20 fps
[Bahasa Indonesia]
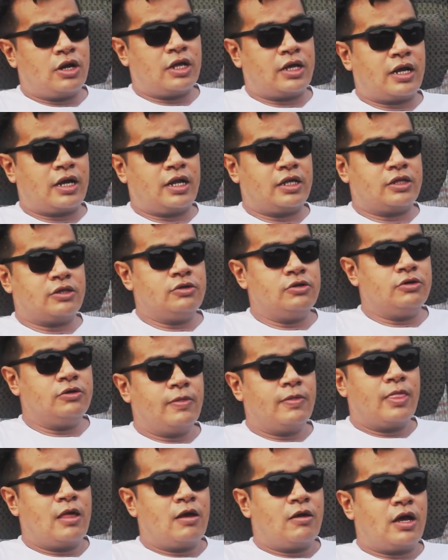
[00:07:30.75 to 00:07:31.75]
Oleh karena
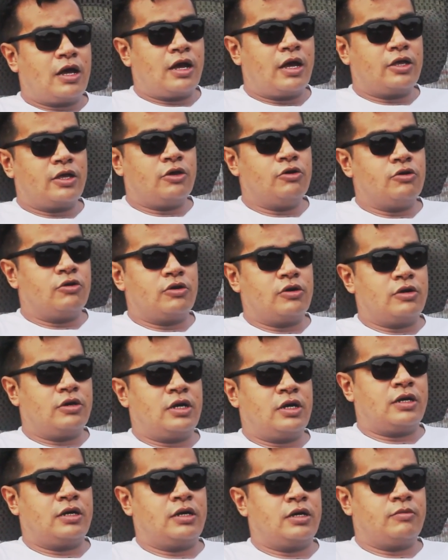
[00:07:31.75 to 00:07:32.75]
itu,
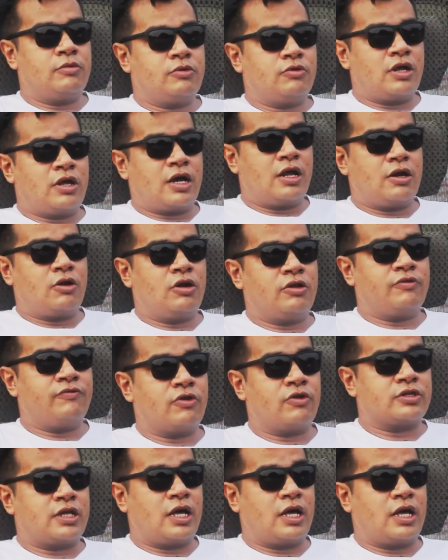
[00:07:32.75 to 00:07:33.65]
yuk uh, menggunakan oli